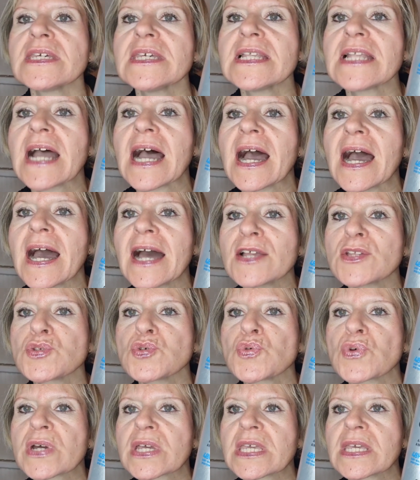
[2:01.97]
Il a
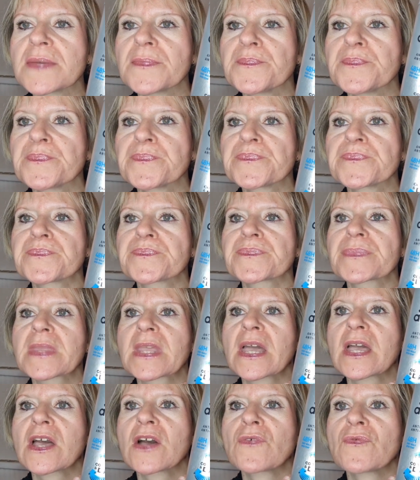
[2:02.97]
adoré.
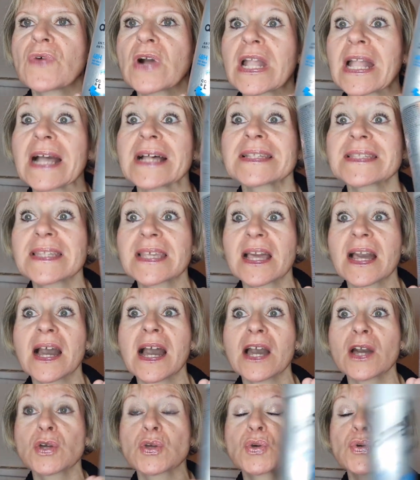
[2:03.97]
Voilà, c'est
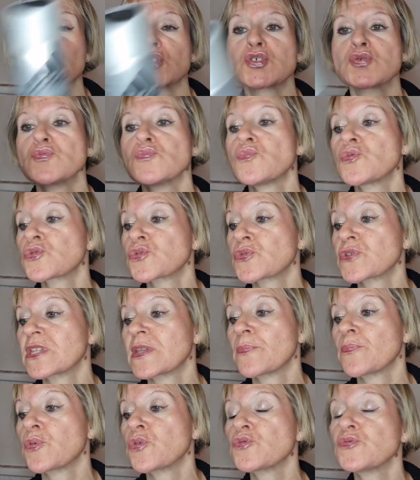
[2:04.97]
rare que je vous montre
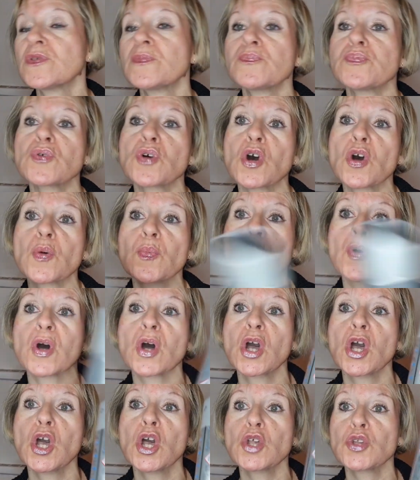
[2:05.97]
des produits pour hommes
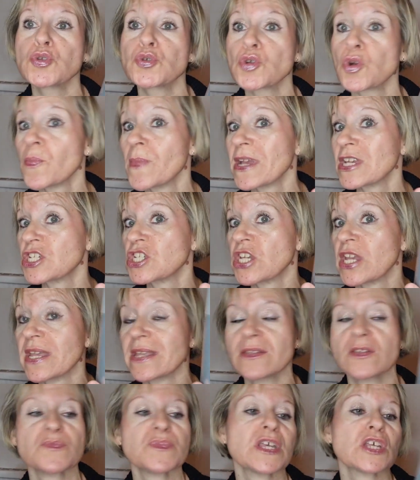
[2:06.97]
sur ma
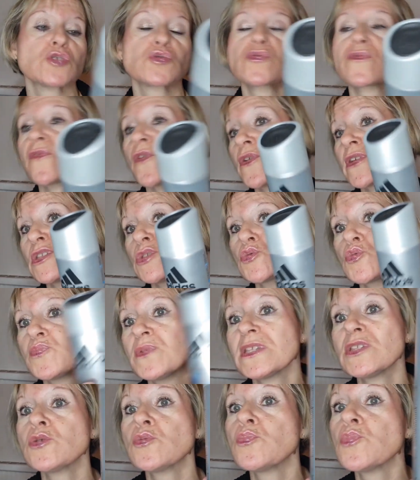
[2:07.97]
chaîne. Bien souvent, ils
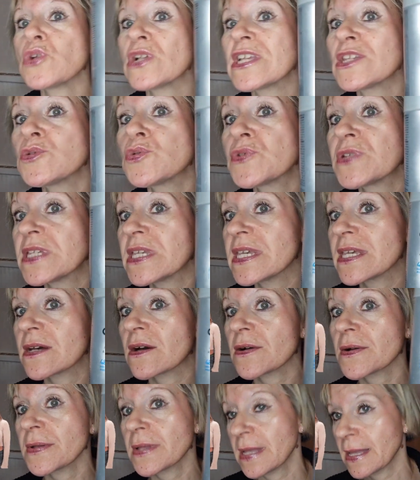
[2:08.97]
oublient de me les donner.
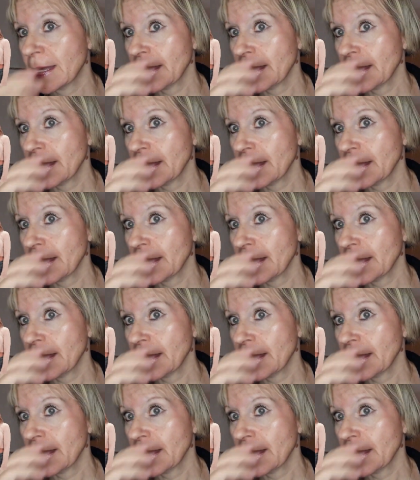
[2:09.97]
Hein.